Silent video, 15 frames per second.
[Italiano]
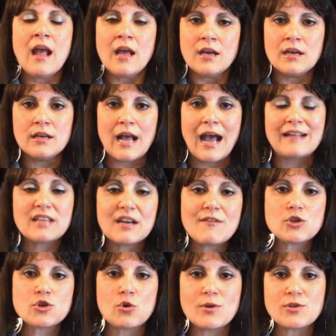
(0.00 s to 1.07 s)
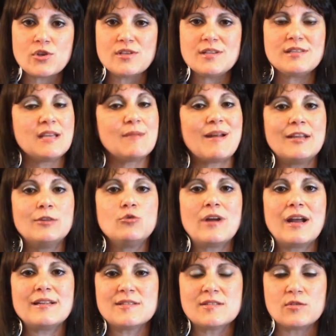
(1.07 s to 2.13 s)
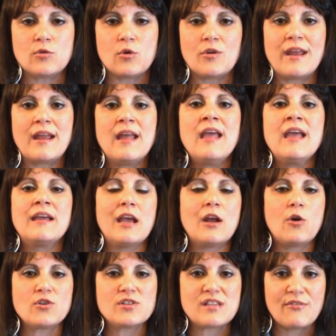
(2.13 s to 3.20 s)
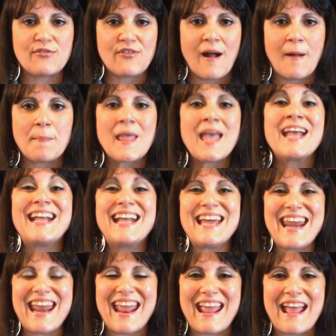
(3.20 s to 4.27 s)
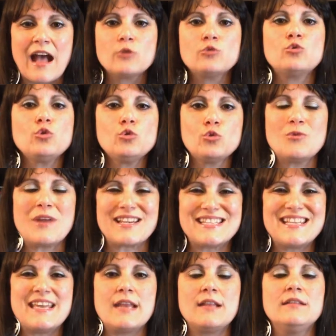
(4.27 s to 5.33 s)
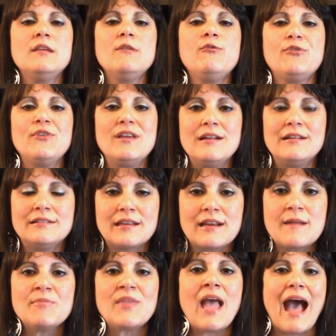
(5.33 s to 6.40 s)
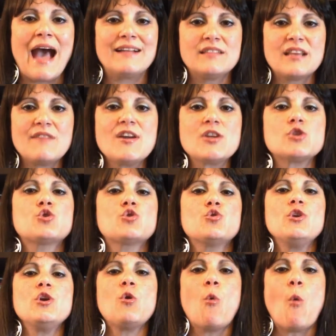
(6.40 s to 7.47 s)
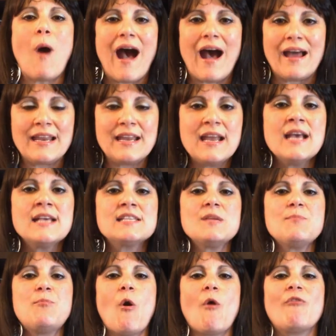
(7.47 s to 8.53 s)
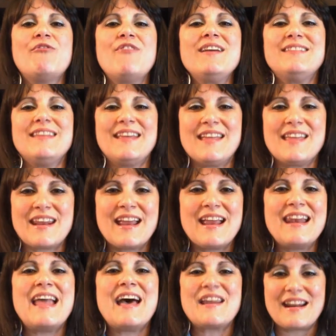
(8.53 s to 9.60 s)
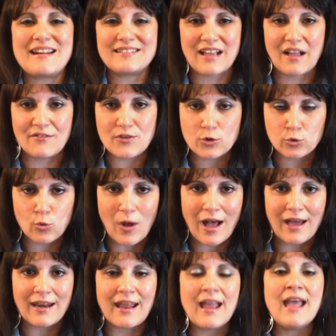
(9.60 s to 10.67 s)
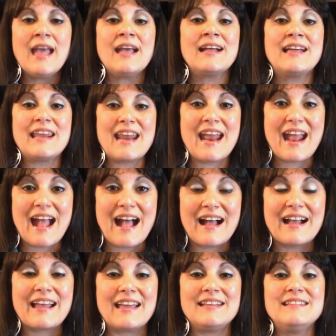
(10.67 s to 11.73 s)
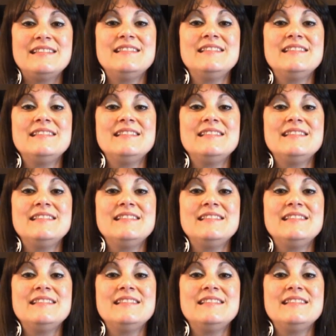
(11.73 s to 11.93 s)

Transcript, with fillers: eh, attraverso questo sistema l'educazione che cosa fa? crea tutta una serie di filtri attraverso i quali si può vedere la realtà virtuale, crea anche